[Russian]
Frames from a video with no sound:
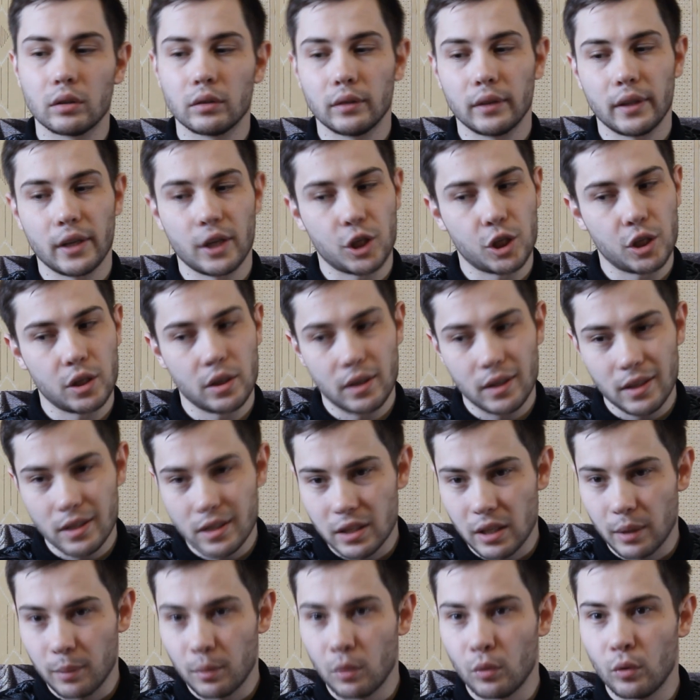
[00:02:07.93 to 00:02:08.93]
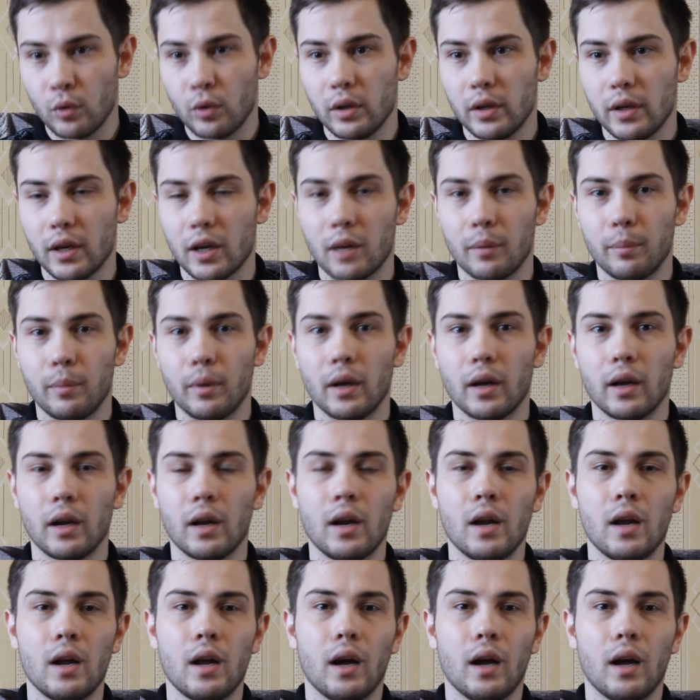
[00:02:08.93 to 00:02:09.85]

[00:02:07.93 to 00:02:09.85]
даже не из самого ЕКБ,